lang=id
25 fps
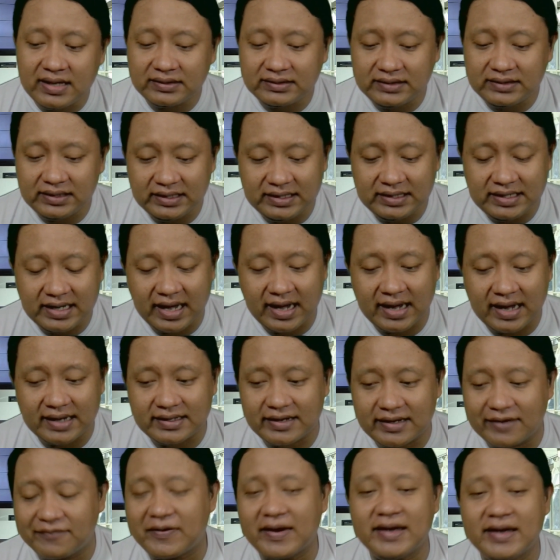Tidak
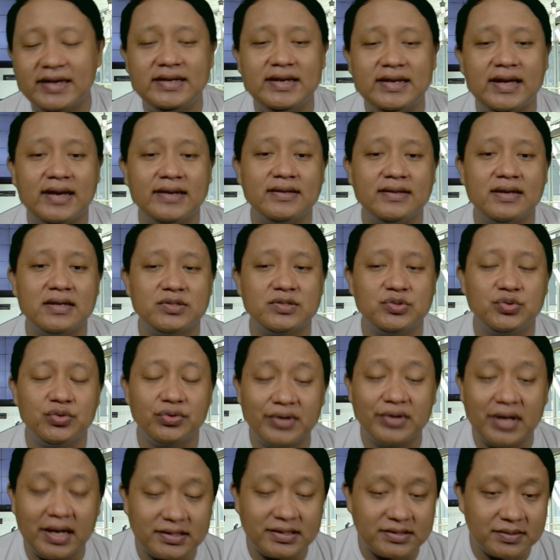ada faidahnya
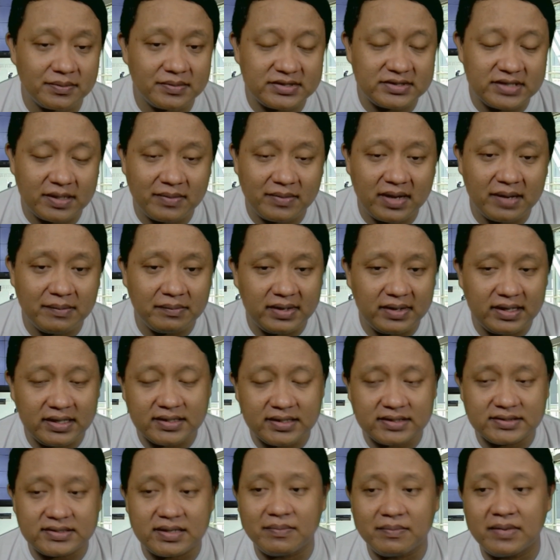juga sama sama,
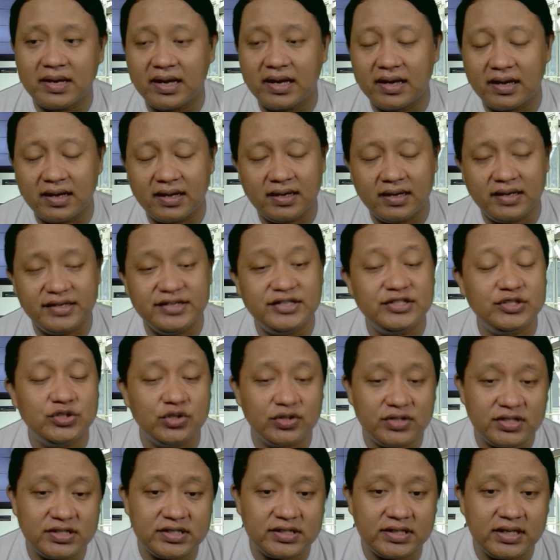eh, sama
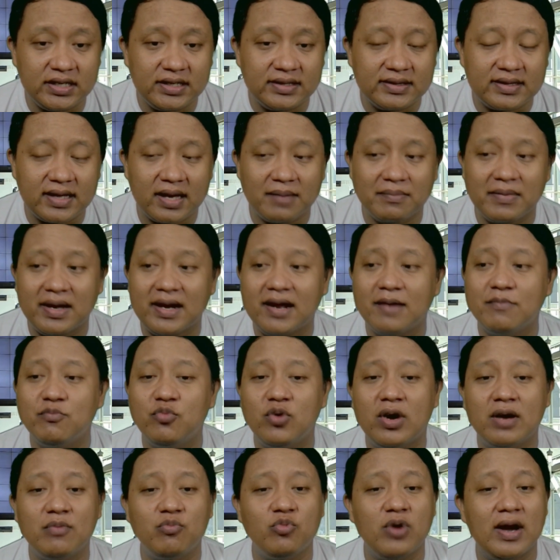institusi kita malah
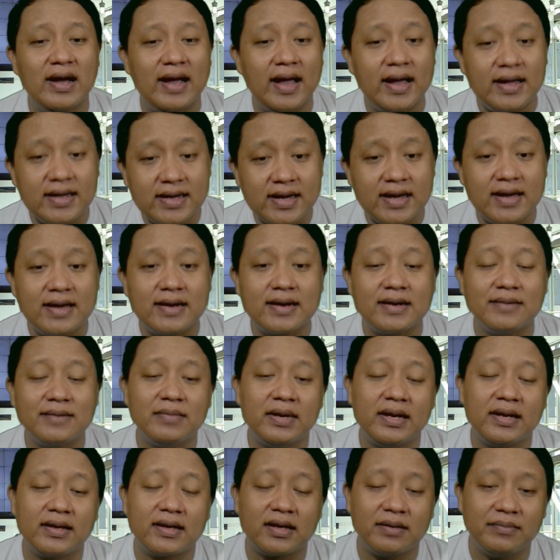buang-buang anggaran
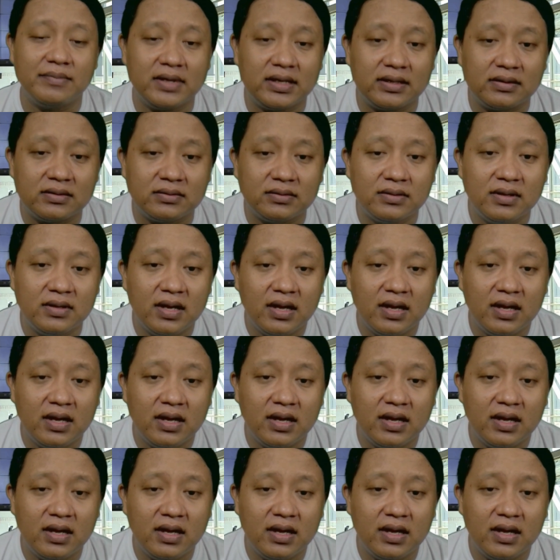mereka begitu.